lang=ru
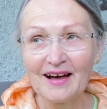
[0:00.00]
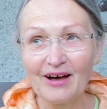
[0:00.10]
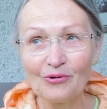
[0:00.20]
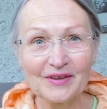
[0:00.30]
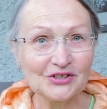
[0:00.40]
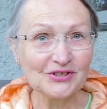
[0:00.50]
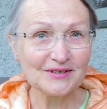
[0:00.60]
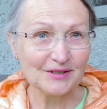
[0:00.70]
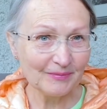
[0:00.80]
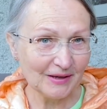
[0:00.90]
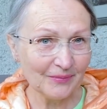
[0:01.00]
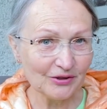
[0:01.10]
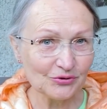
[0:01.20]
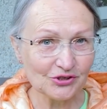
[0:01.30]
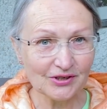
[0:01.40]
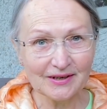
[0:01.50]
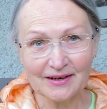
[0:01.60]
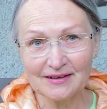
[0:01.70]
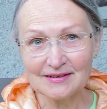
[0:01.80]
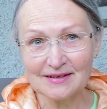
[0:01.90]
А у нашей Земли, матушки,
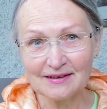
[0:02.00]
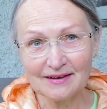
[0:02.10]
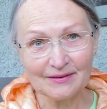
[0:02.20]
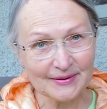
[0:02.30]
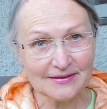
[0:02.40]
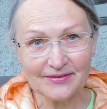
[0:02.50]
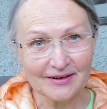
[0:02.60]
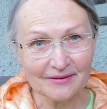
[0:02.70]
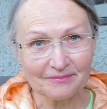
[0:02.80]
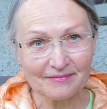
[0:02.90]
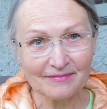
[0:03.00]
граница – это атмосфера.